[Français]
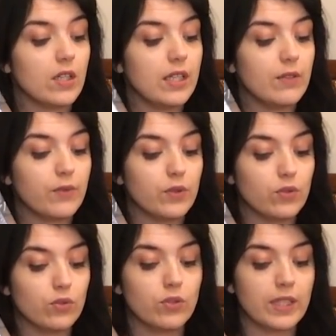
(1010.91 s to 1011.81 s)
les
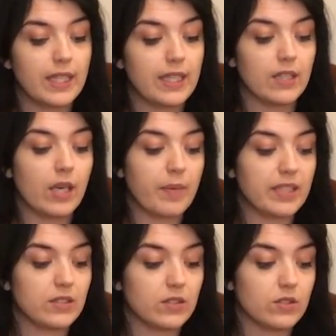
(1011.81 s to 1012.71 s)
photos et la
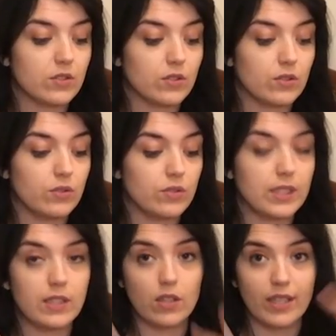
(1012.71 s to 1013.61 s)
présence de
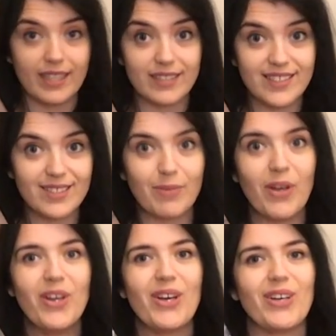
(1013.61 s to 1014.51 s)
cet organisme
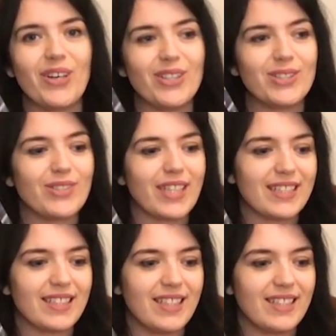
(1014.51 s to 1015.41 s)
sur
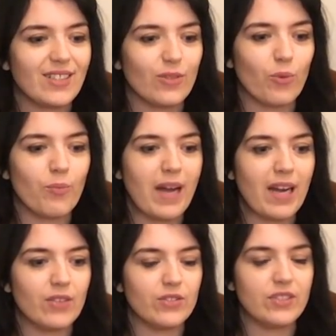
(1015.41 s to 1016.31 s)
internet quand on
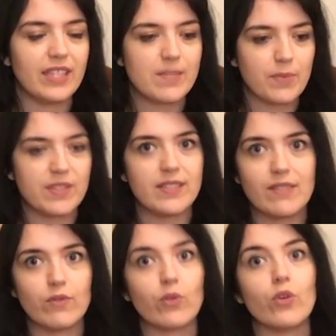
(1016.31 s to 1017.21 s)
parle de death
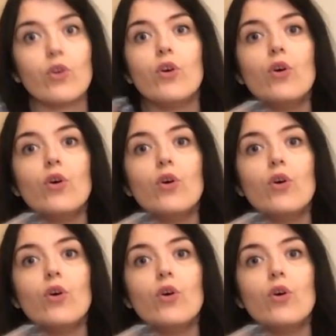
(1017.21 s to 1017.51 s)
positive, donc